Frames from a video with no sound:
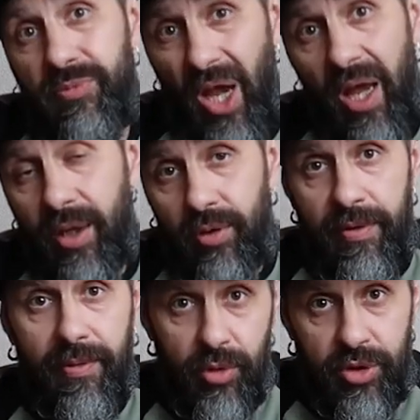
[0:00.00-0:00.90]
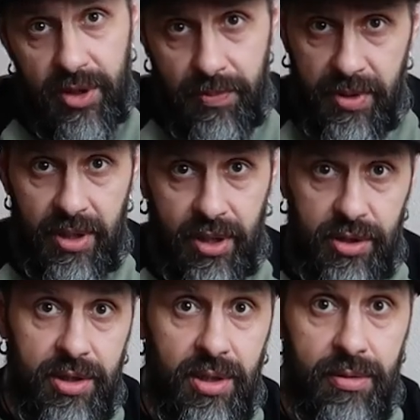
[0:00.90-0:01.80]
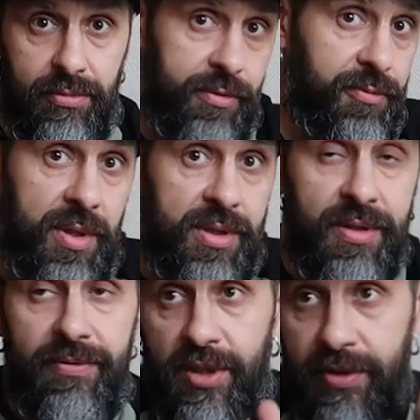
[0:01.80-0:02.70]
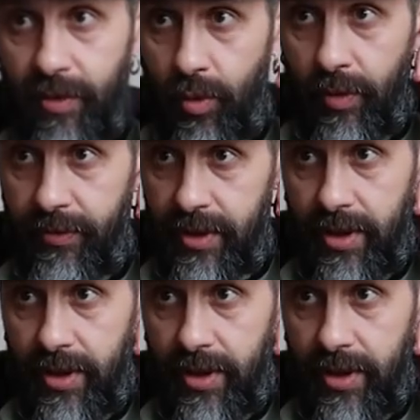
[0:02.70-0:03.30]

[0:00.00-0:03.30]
чай, который вы можете пить каждый день, вот вместо вашего кофе,